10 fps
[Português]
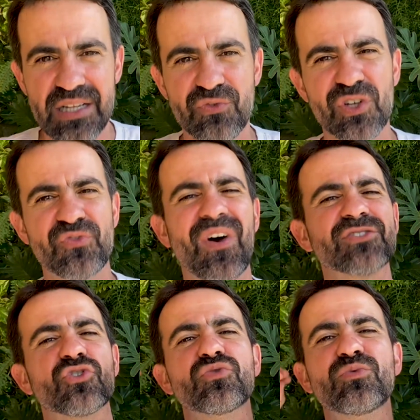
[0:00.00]
Se fosse
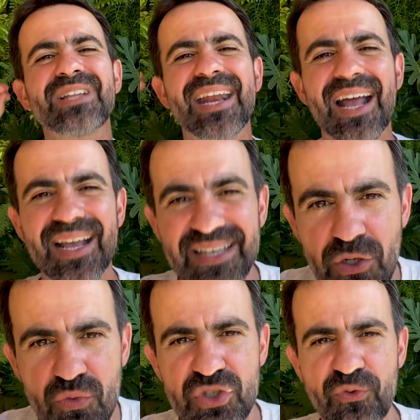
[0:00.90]
fácil, todo mundo era
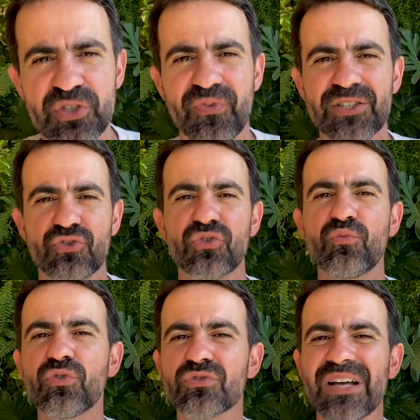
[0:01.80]
rico. Se fosse fácil, todo
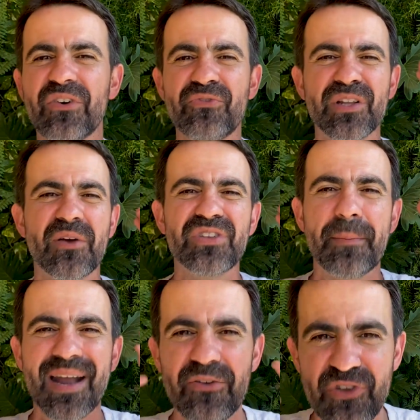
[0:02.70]
mundo estava vivendo a vida
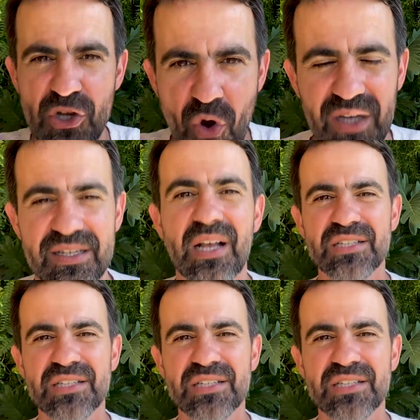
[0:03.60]
maravilhosa.